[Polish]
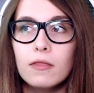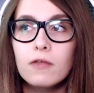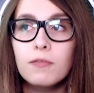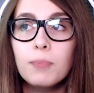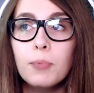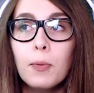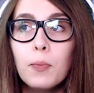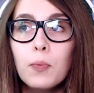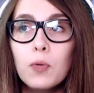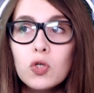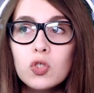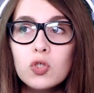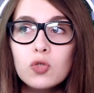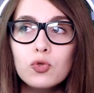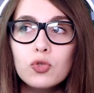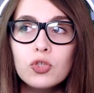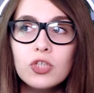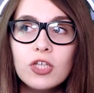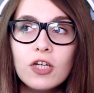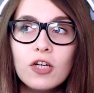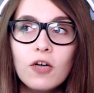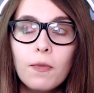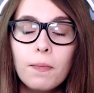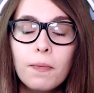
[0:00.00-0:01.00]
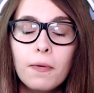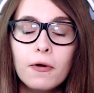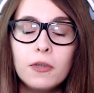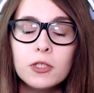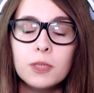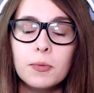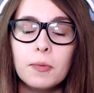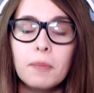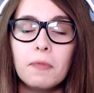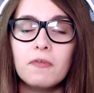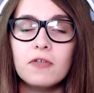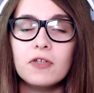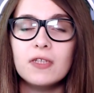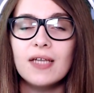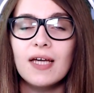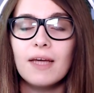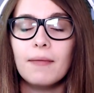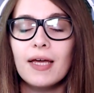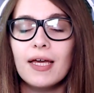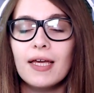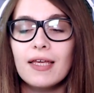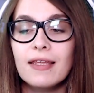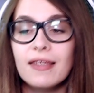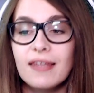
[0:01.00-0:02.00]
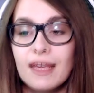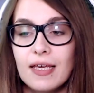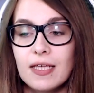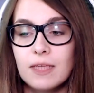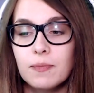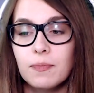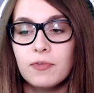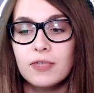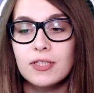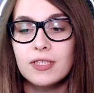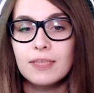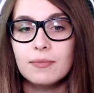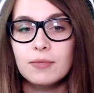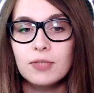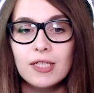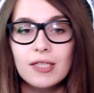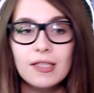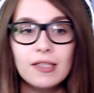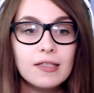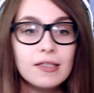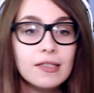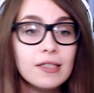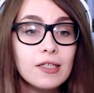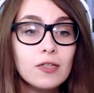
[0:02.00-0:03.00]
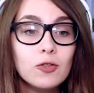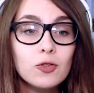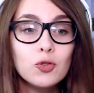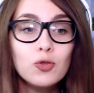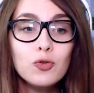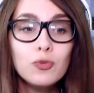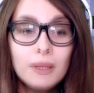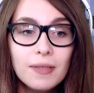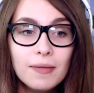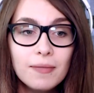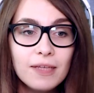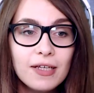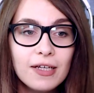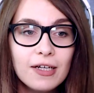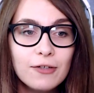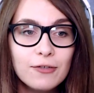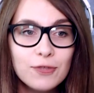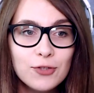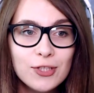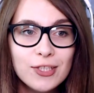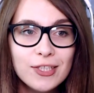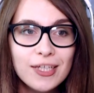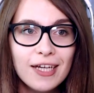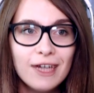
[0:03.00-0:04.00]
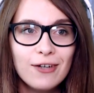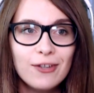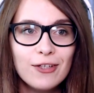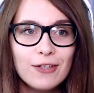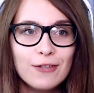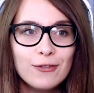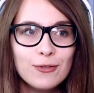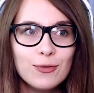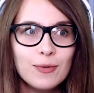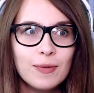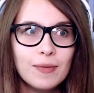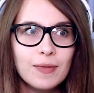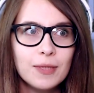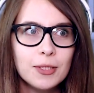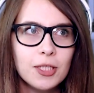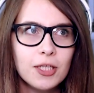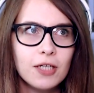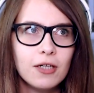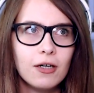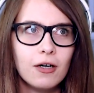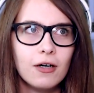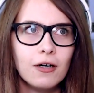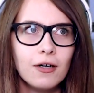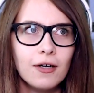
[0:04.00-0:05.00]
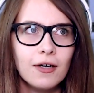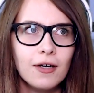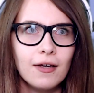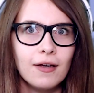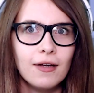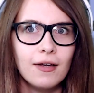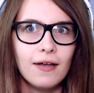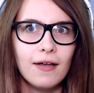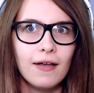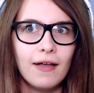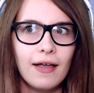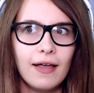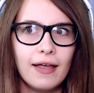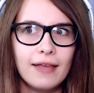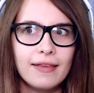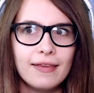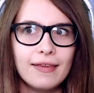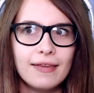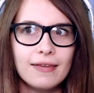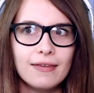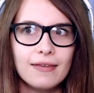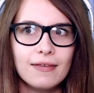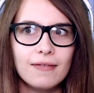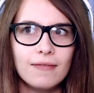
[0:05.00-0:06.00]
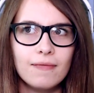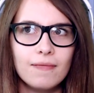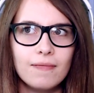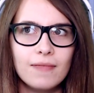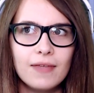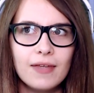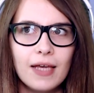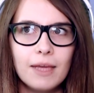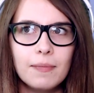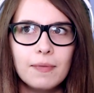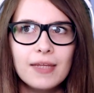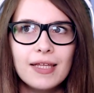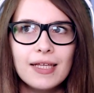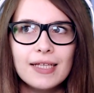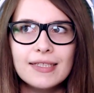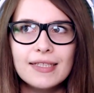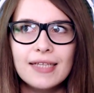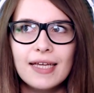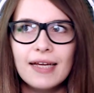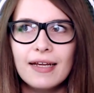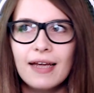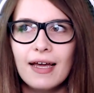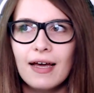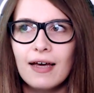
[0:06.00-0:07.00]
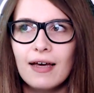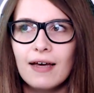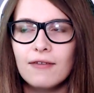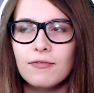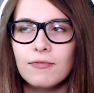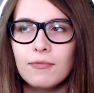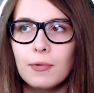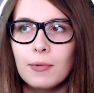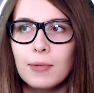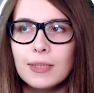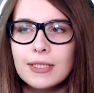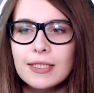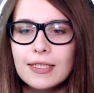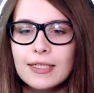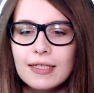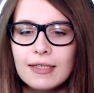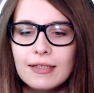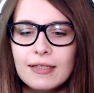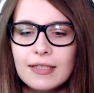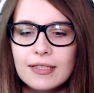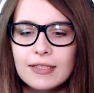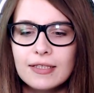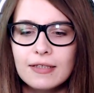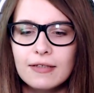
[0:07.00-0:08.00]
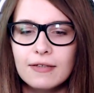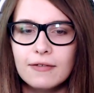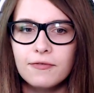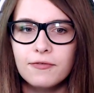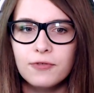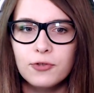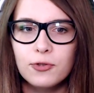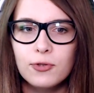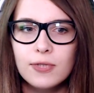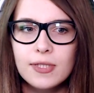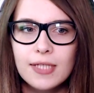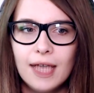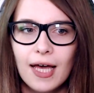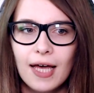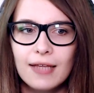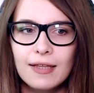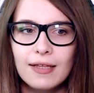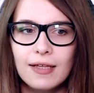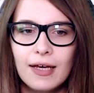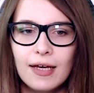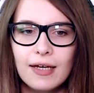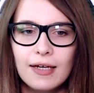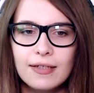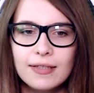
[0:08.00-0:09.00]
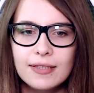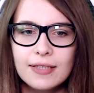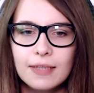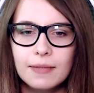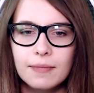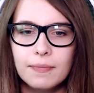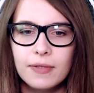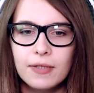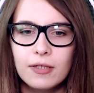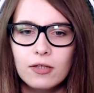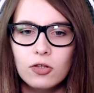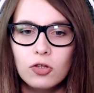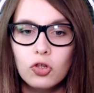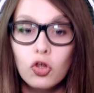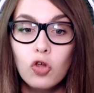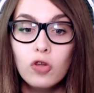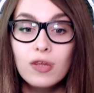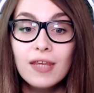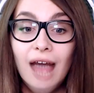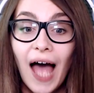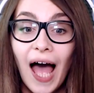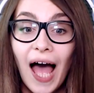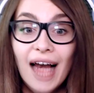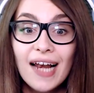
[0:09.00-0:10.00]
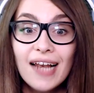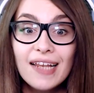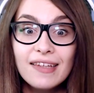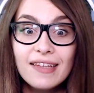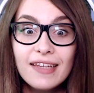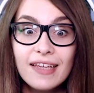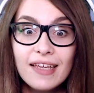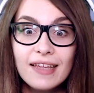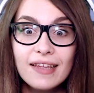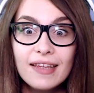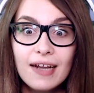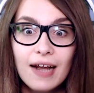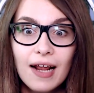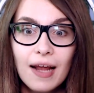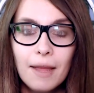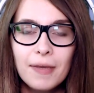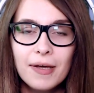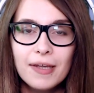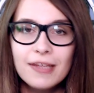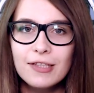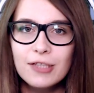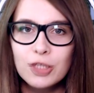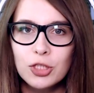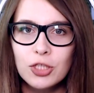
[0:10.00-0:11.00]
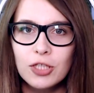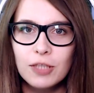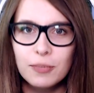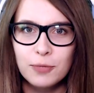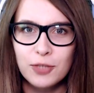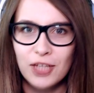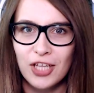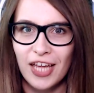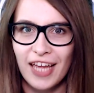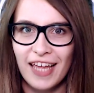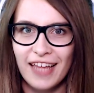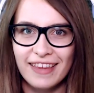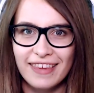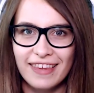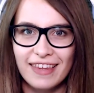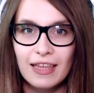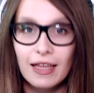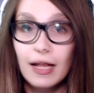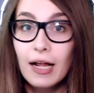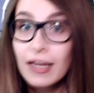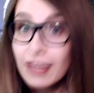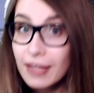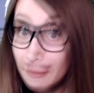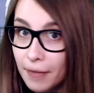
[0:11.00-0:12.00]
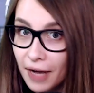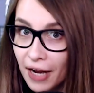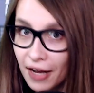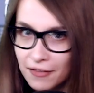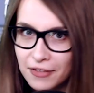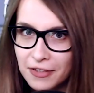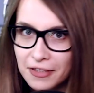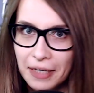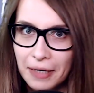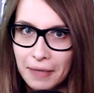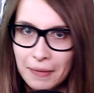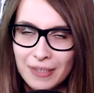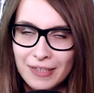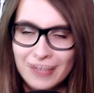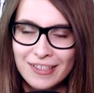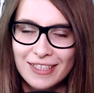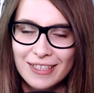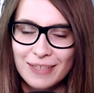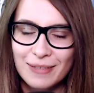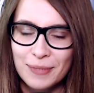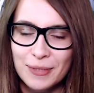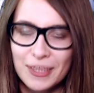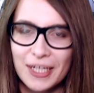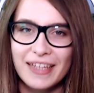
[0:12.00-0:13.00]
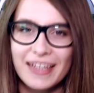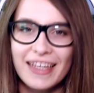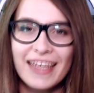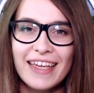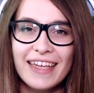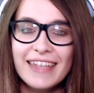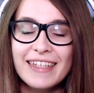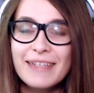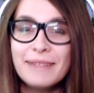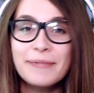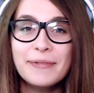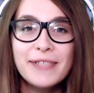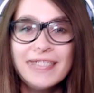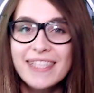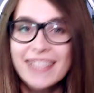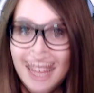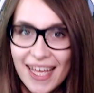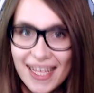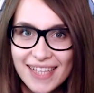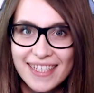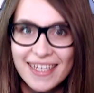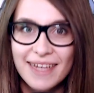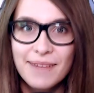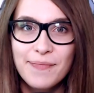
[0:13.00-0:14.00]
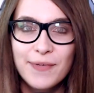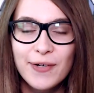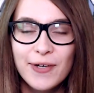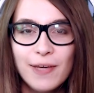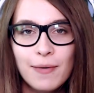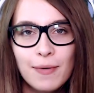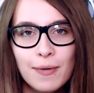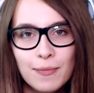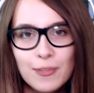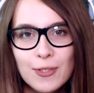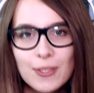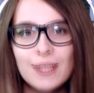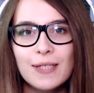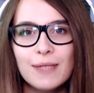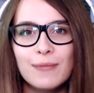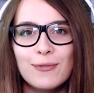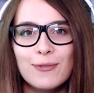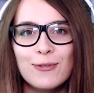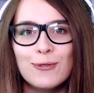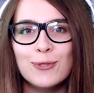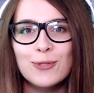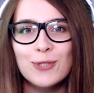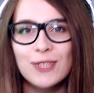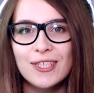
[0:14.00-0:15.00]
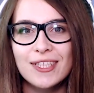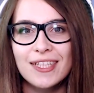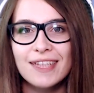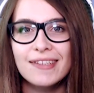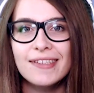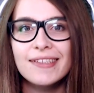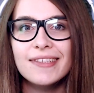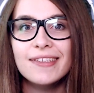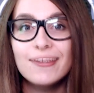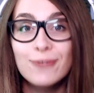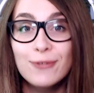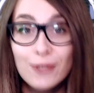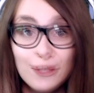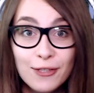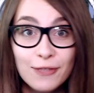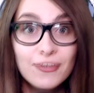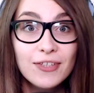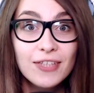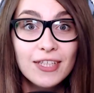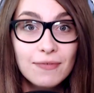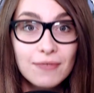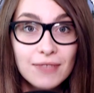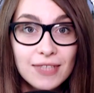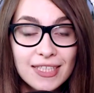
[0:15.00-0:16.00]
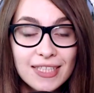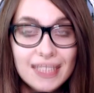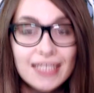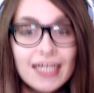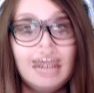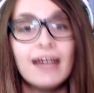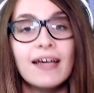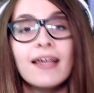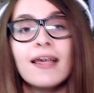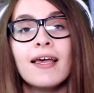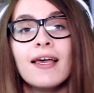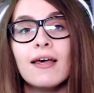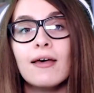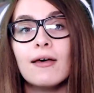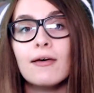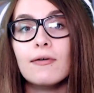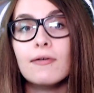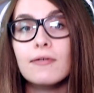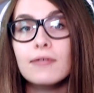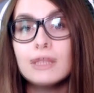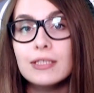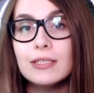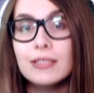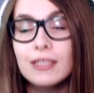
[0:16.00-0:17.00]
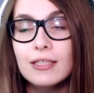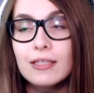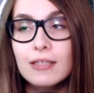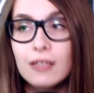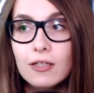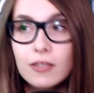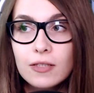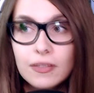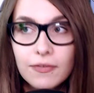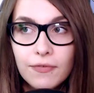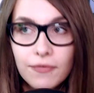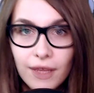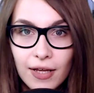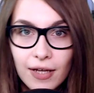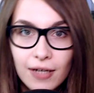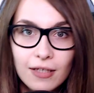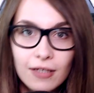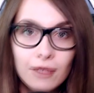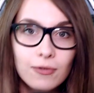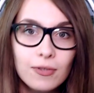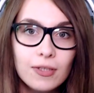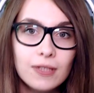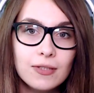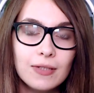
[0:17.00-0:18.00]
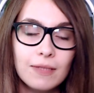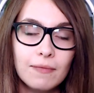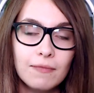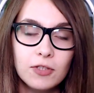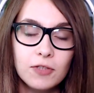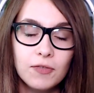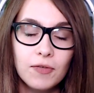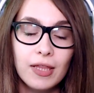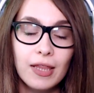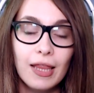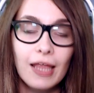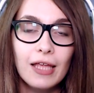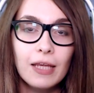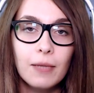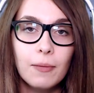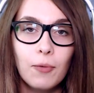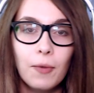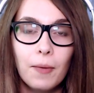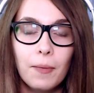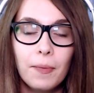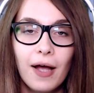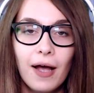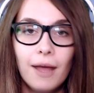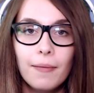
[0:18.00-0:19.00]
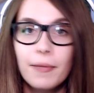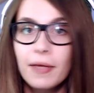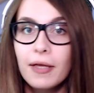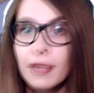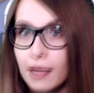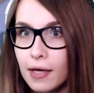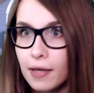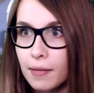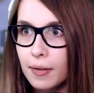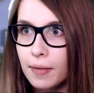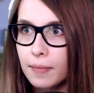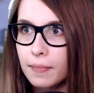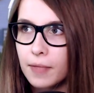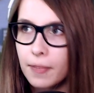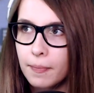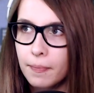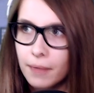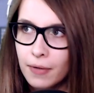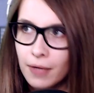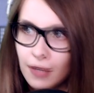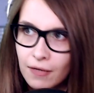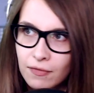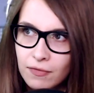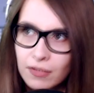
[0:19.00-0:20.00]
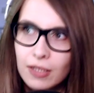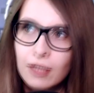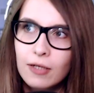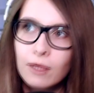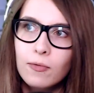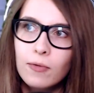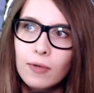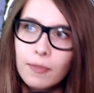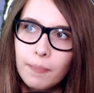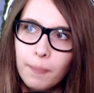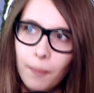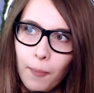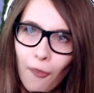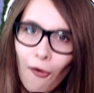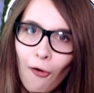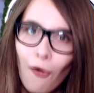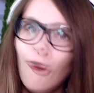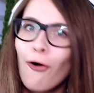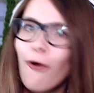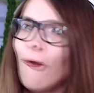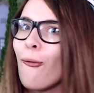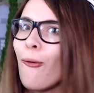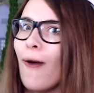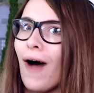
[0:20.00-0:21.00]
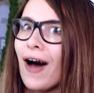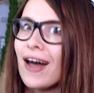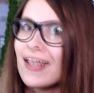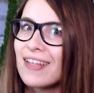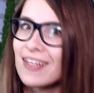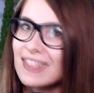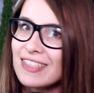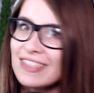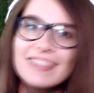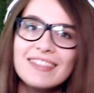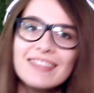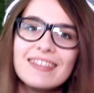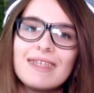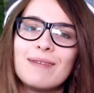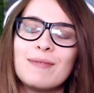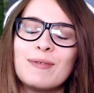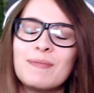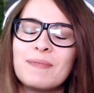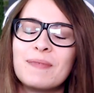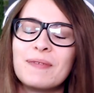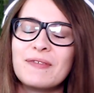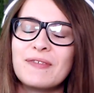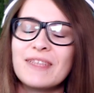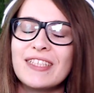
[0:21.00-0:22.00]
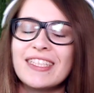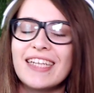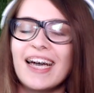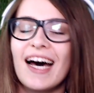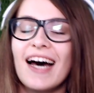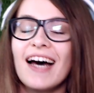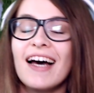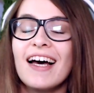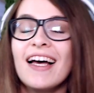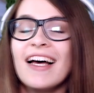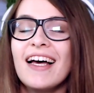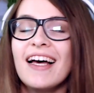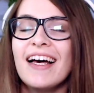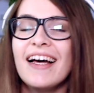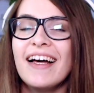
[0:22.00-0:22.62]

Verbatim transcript: No po prostu szczerą prośbę. Powiedziałam jak jest, powiedziałam, że ja nie rozumiem tego wszystkiego, nie rozumiem dlaczego e, jakby ta seria w momencie, kiedy jest wrzucana, jest jakby totalnie dramatycznie przyjęta, ale naprawdę dramatycznie przyjęta. Ja nie przesadzam, bo ja mam dostęp do różnych statystyk, których wy nie widzicie. Wy widzicie tylko cyferki, które są tam wyświetleniem, łapkami i ja mam naprawdę głęboką analizę, bym powiedziała,